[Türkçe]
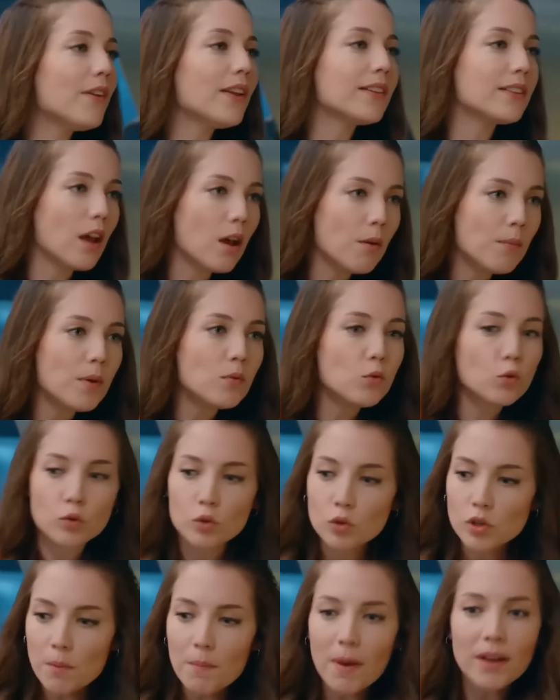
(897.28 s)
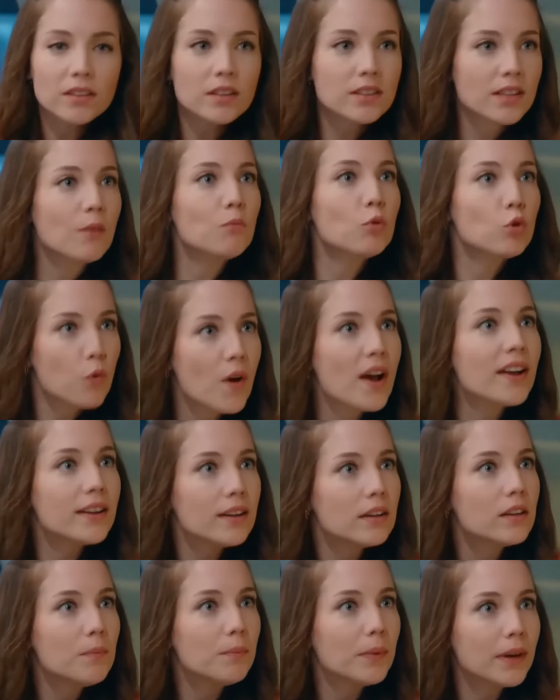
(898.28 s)
Evet ama uzun zamanda sen mutfağa
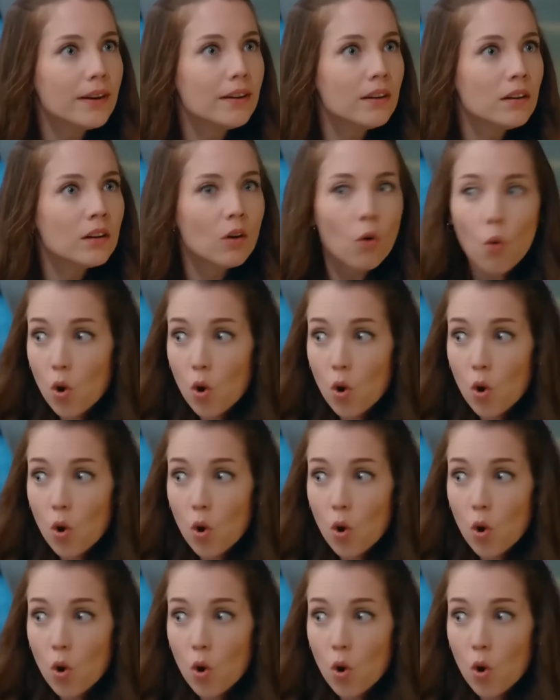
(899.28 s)
girdin mi? Ha?